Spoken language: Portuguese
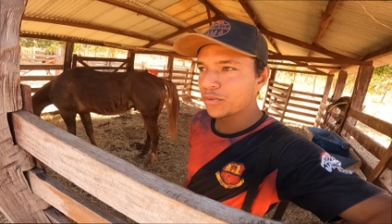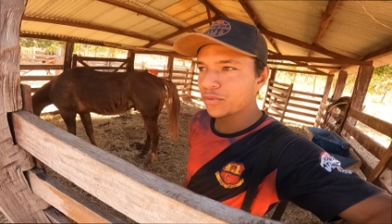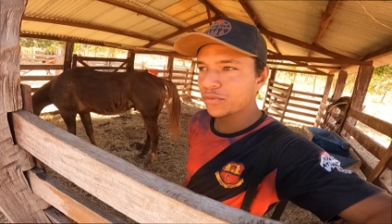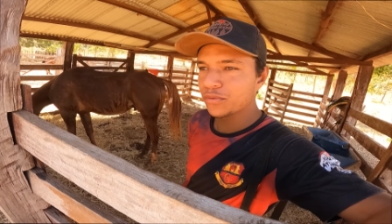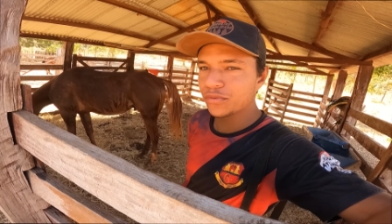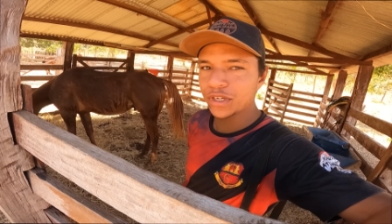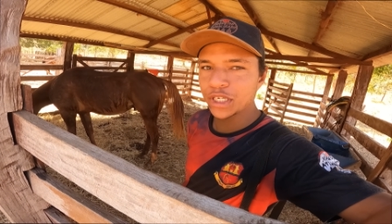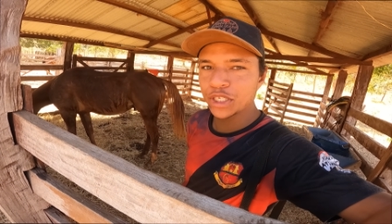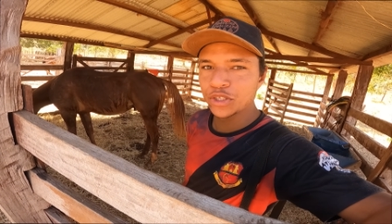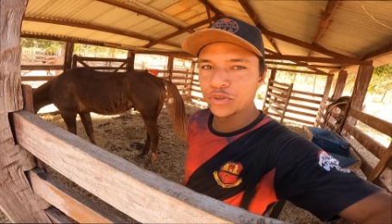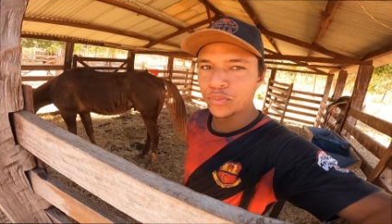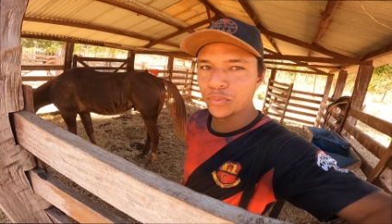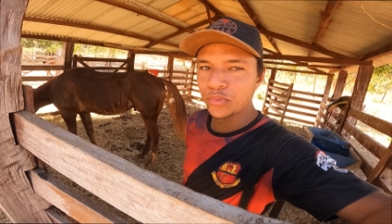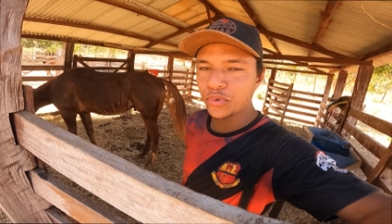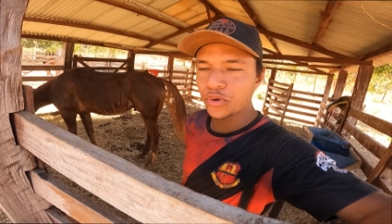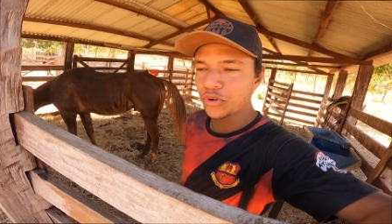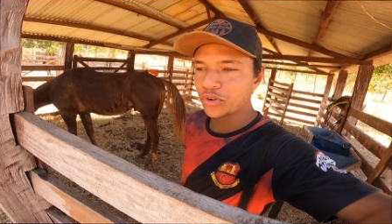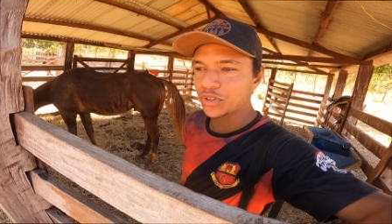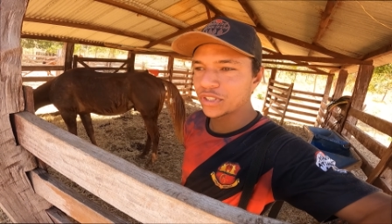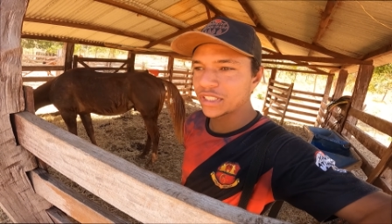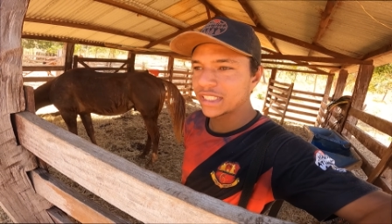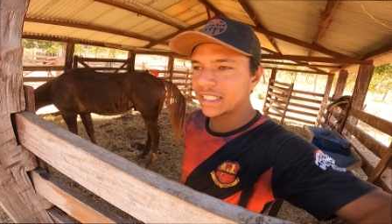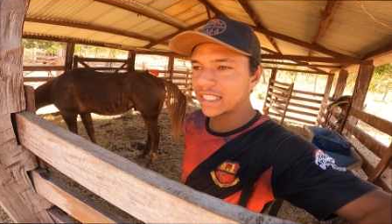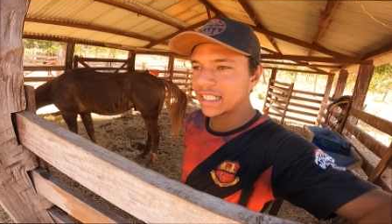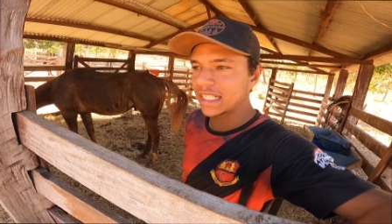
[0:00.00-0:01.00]
um vídeo
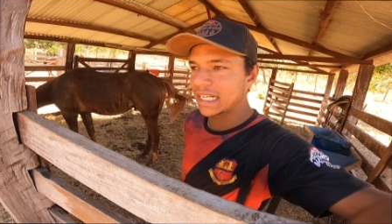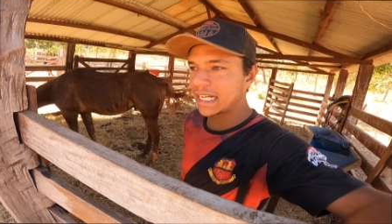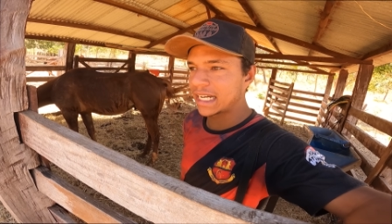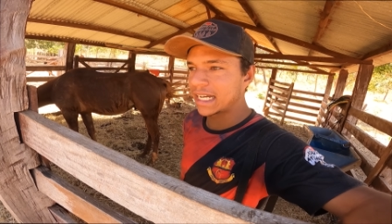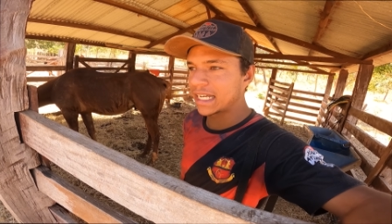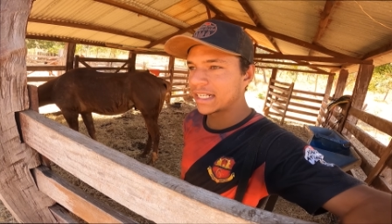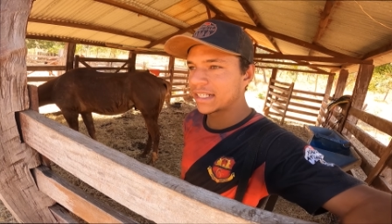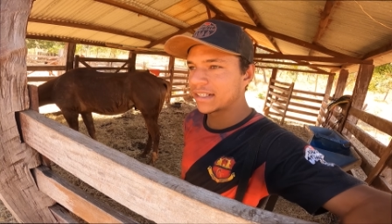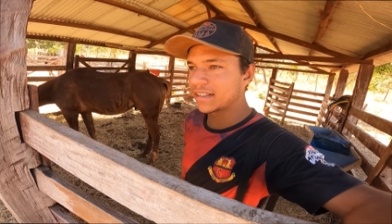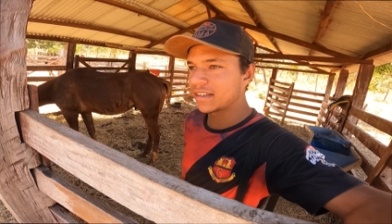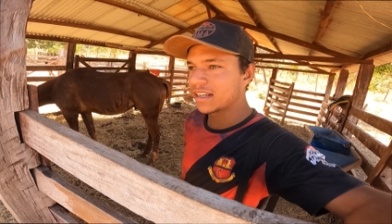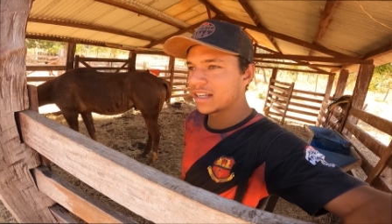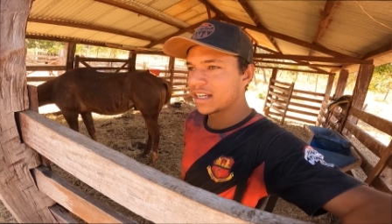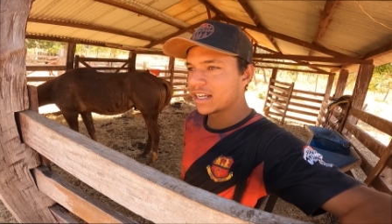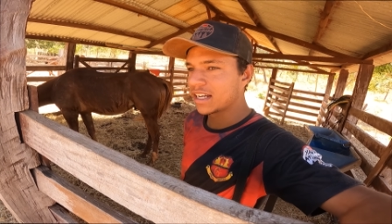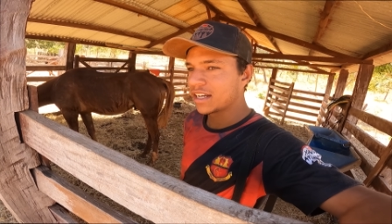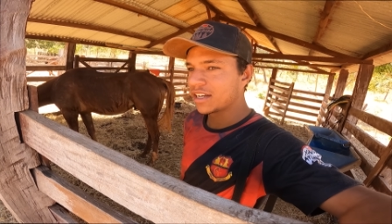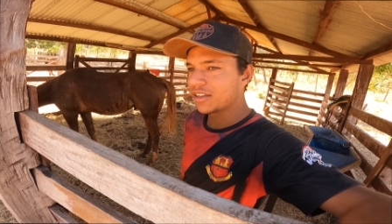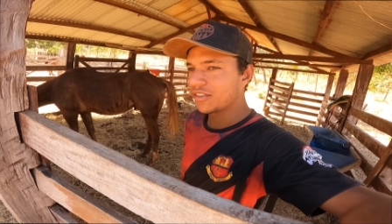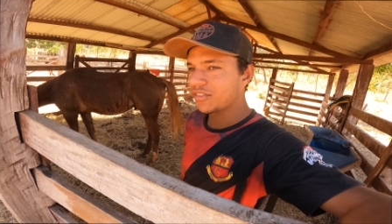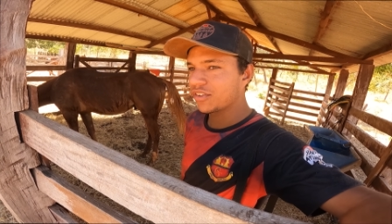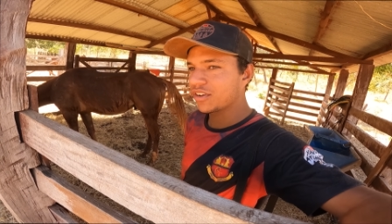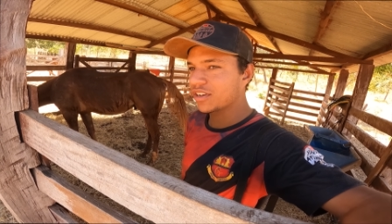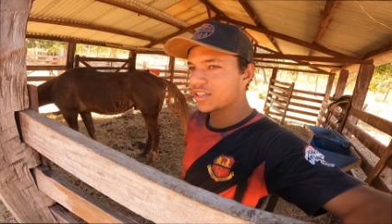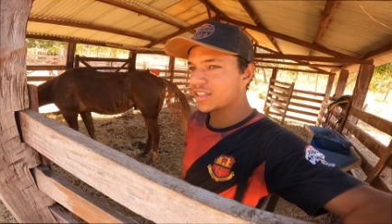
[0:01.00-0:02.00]
mostrando
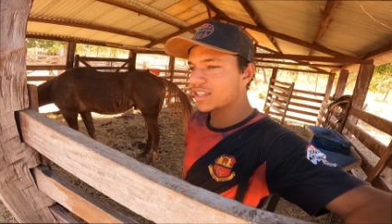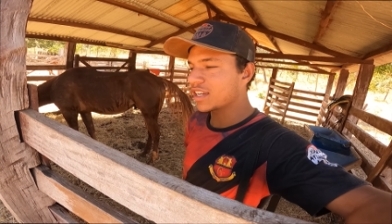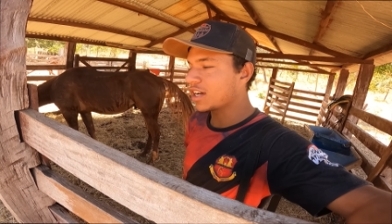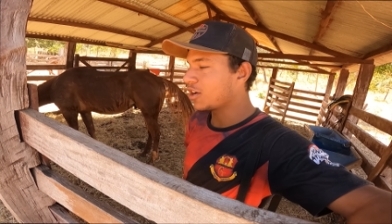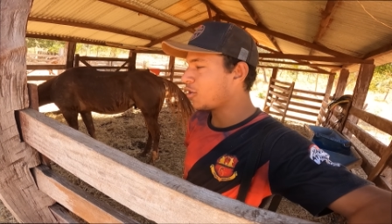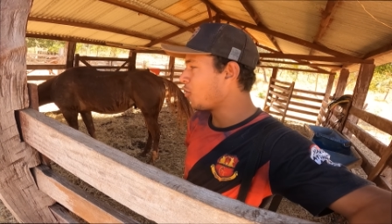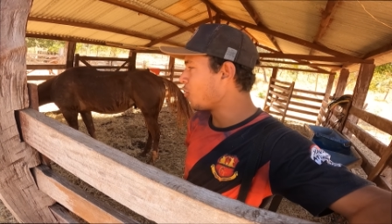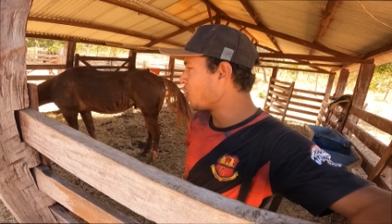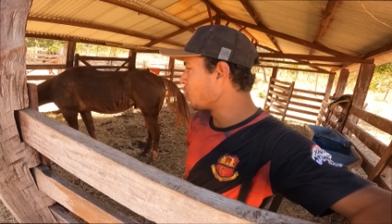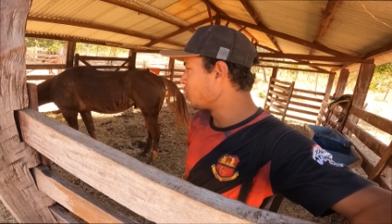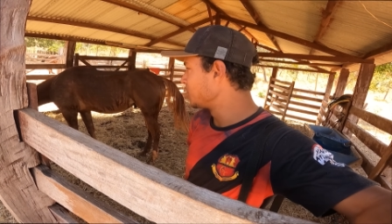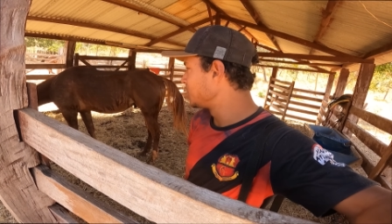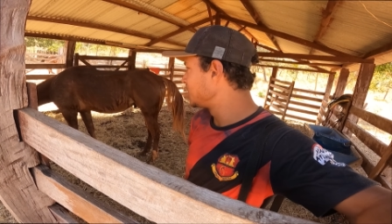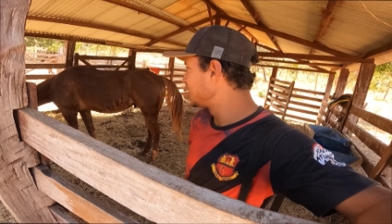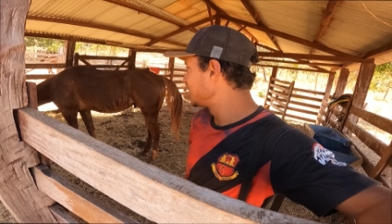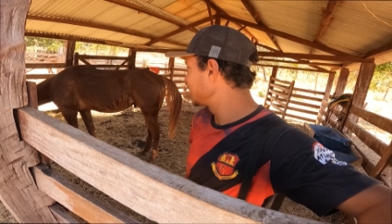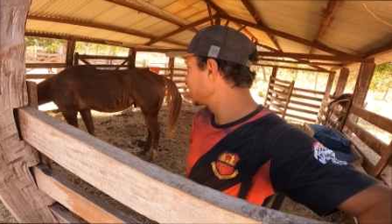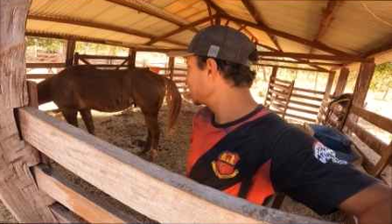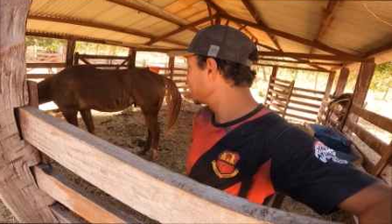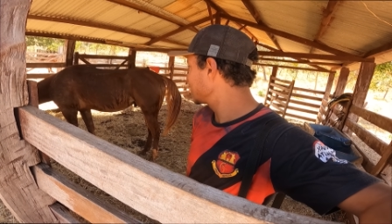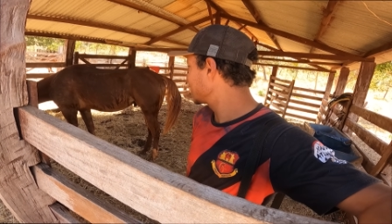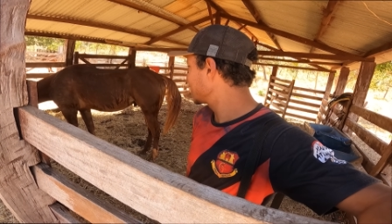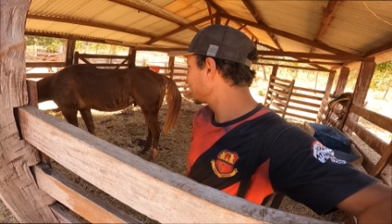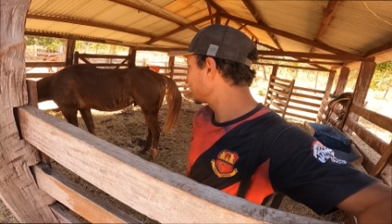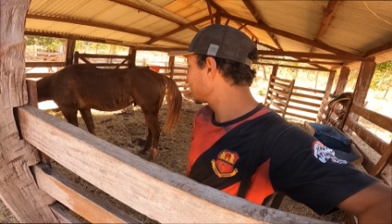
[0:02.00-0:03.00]
nossa
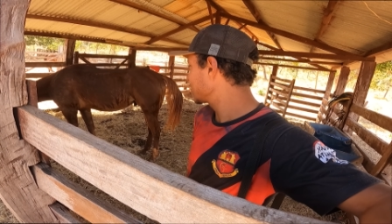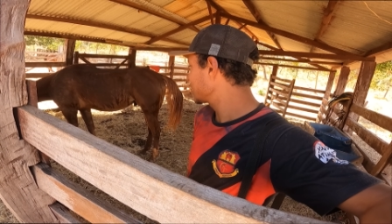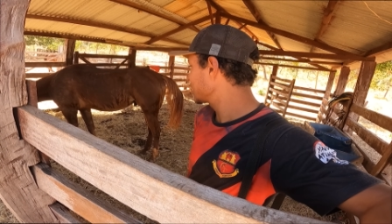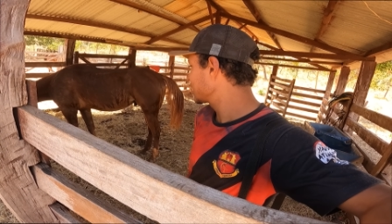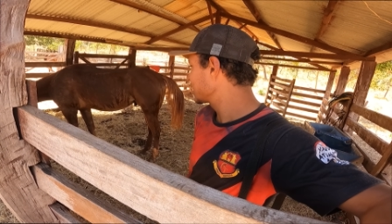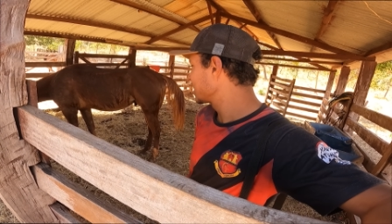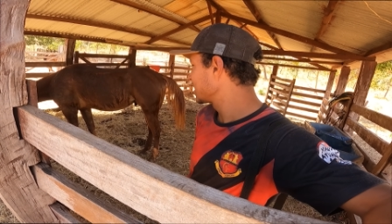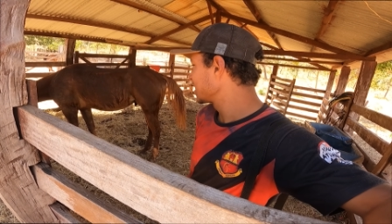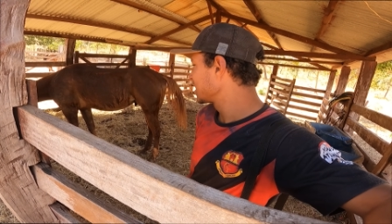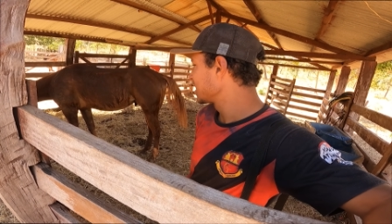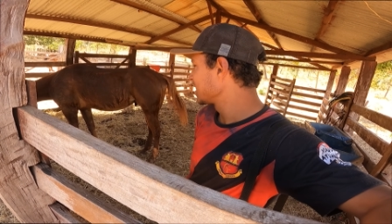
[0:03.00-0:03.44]
rotina, né?